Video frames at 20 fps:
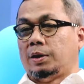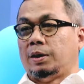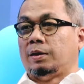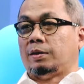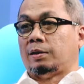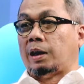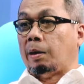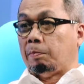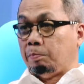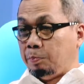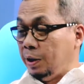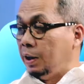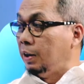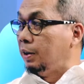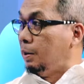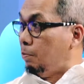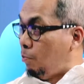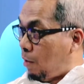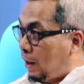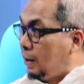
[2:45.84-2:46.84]
tapi
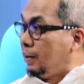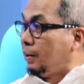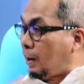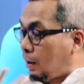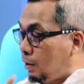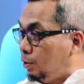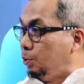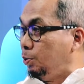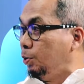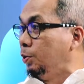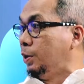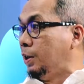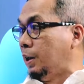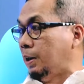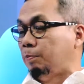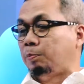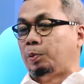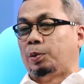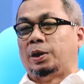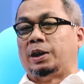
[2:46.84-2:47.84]
dimainkan
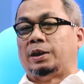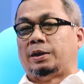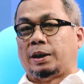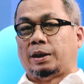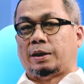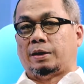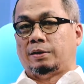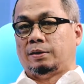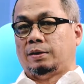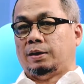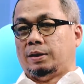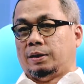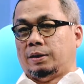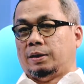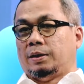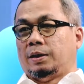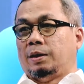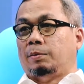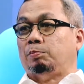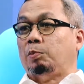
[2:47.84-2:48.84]
juga politik
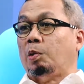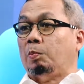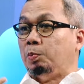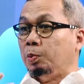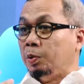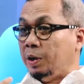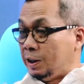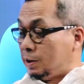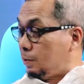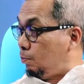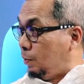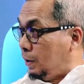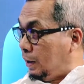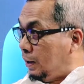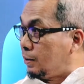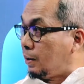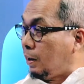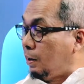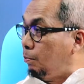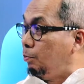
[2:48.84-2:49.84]
populisme
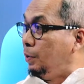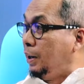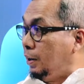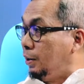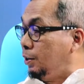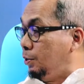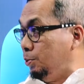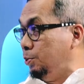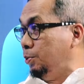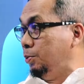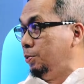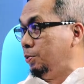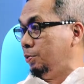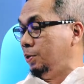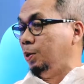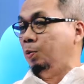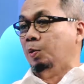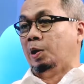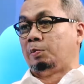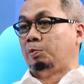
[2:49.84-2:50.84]
Islam itu hmm.
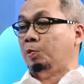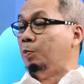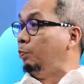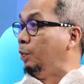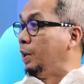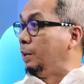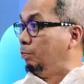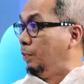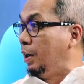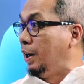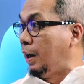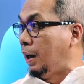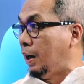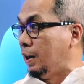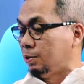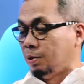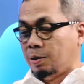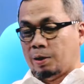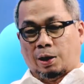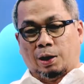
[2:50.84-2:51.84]
di
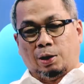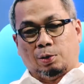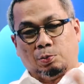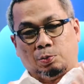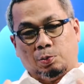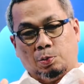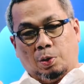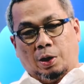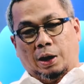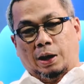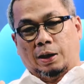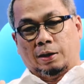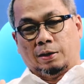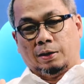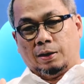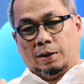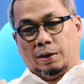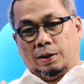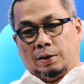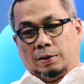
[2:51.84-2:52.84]
2014 dengan tuduhan
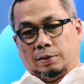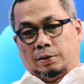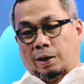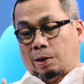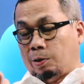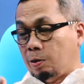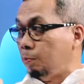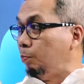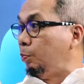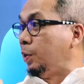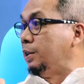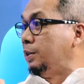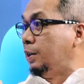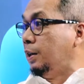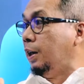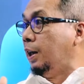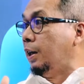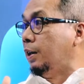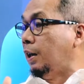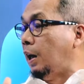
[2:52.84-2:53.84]
calon
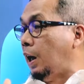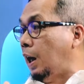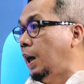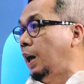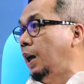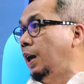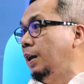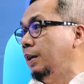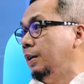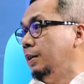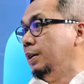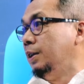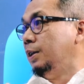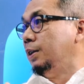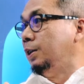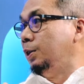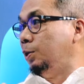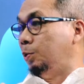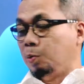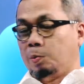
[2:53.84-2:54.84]
presiden A
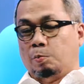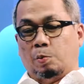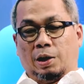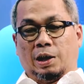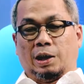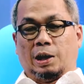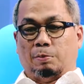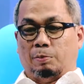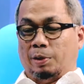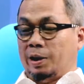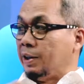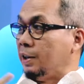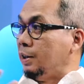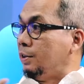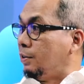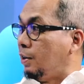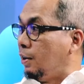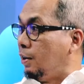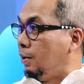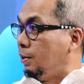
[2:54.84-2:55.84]
itu beragama
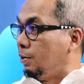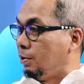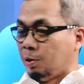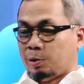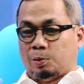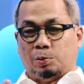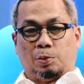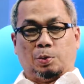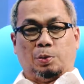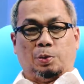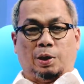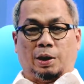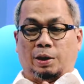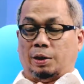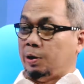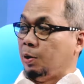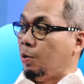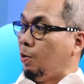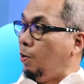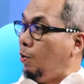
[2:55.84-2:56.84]
Kristen, keturunan
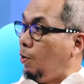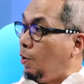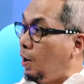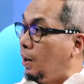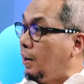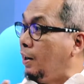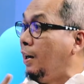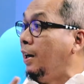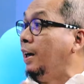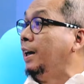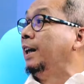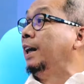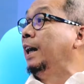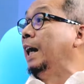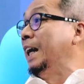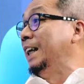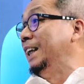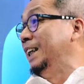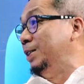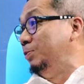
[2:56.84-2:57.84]
Tionghoa dan
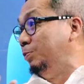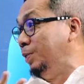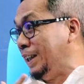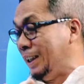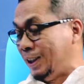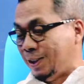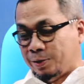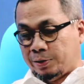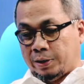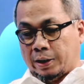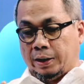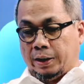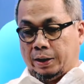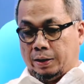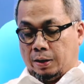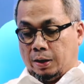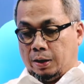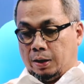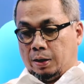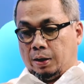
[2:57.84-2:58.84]
lain-lain begitu. Jadi
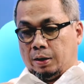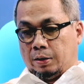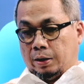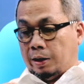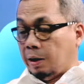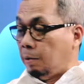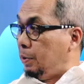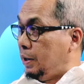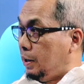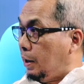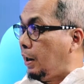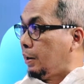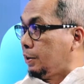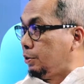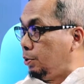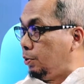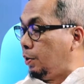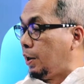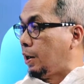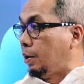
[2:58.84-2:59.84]
tidak benar
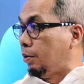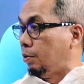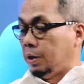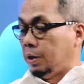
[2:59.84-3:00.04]
juga kalau